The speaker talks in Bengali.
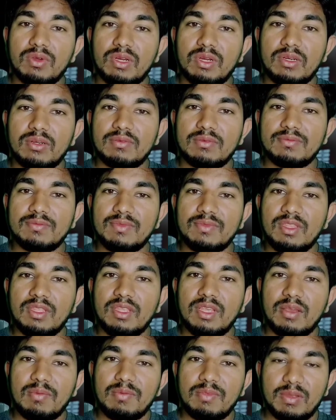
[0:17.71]
করেন
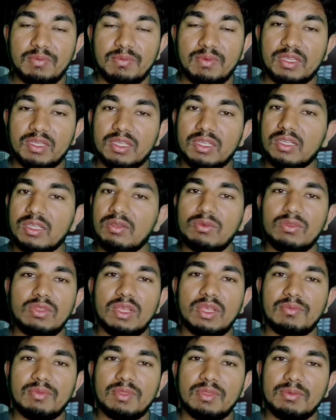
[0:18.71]
আমি আপনাকে কেউ
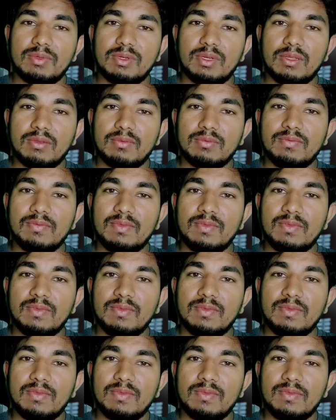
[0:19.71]
দাম দিব না